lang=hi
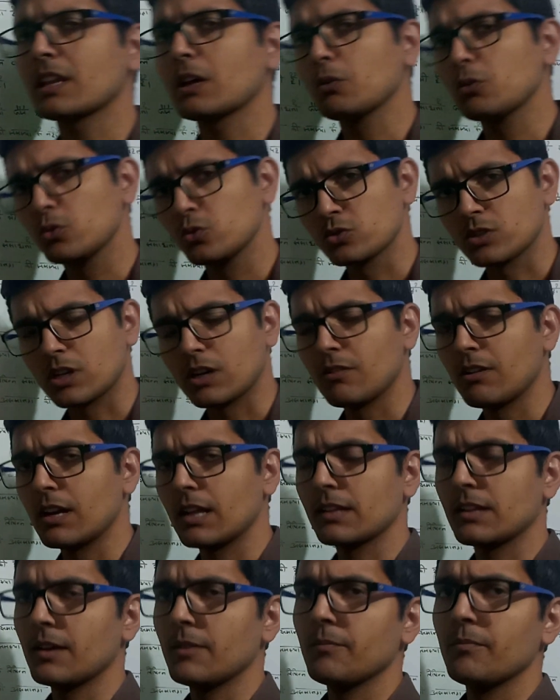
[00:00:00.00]
कौन करता है वो
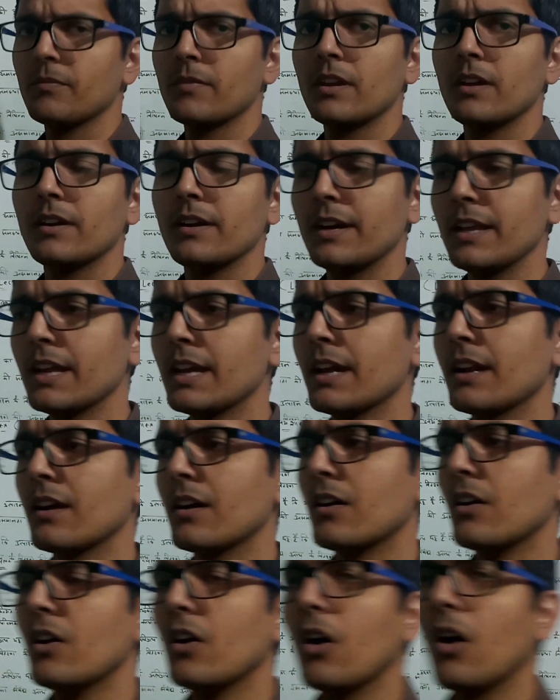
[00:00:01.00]
दूसरा वाला था
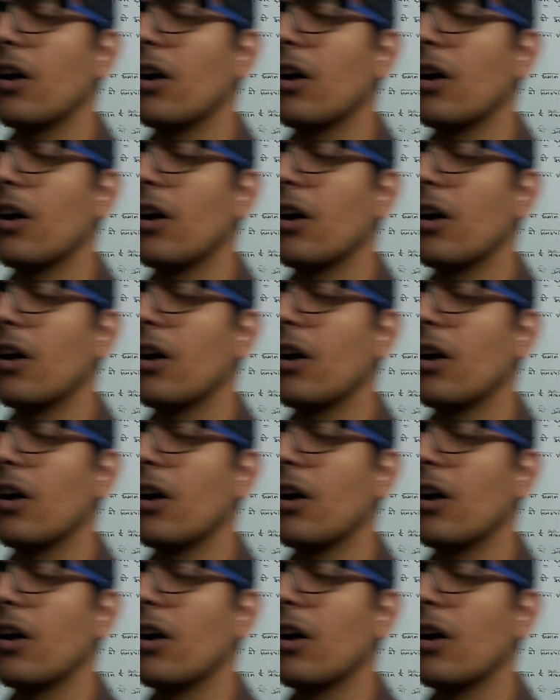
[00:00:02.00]
ठीक है ना